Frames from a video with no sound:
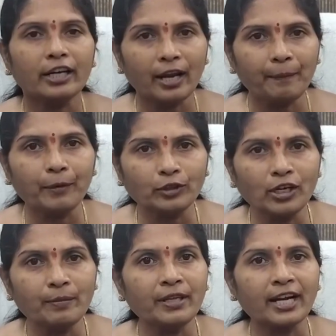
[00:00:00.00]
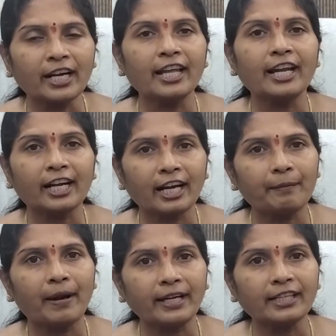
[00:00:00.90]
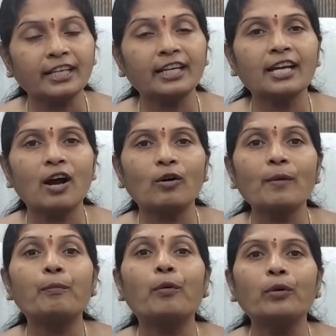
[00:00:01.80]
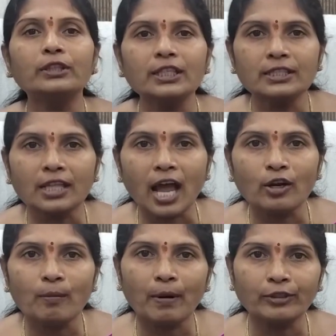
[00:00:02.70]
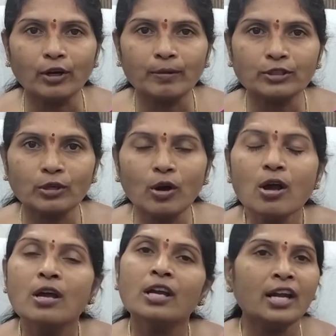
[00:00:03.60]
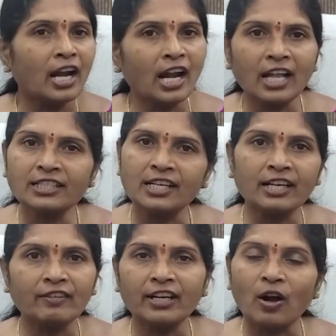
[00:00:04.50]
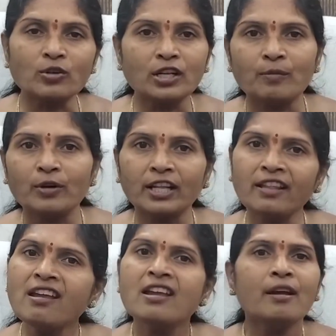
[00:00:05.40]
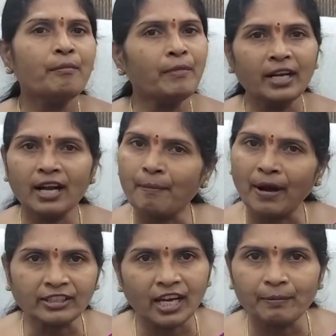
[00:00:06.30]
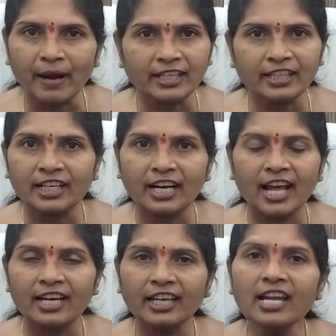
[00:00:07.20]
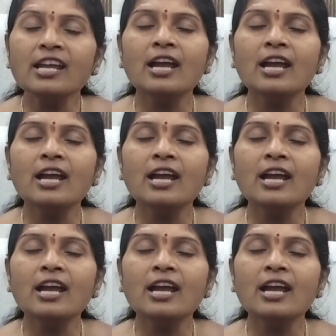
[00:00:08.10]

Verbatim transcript: రేపు పొద్దున మీరు ఎక్కడ ఎక్కడ బయట తిరిగినా కూడా పూర్తి స్థాయిలో బందోబస్తులో వెళ్లాల్సినటువంటి అవసరం ఉంటది మీరు ఇక బతుకరు బయట తిరగడానికి